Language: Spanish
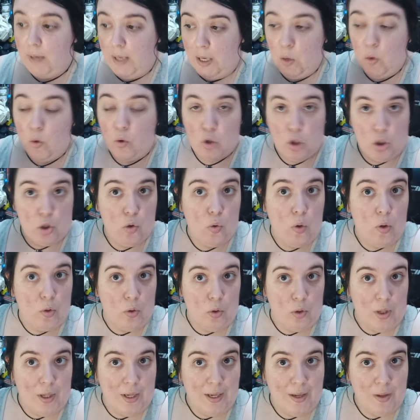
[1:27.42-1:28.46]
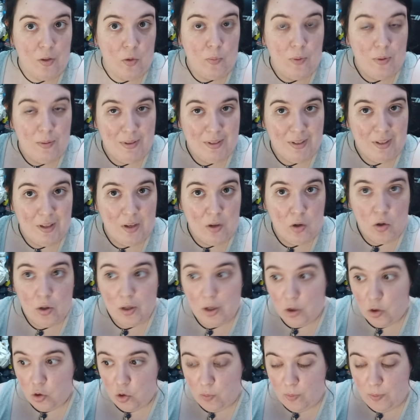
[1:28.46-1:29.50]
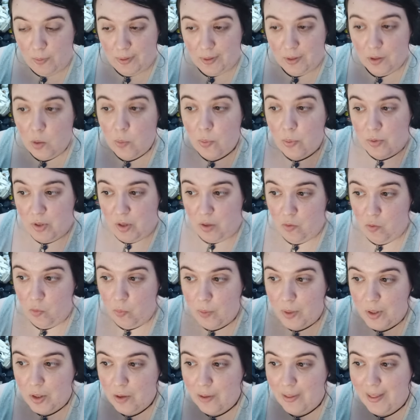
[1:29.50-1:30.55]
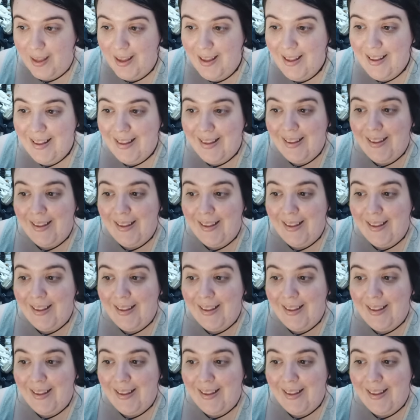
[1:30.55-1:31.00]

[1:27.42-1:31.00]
y luego si eso cuando llegue 2025, enero de 2025, podemos hacer un vídeo de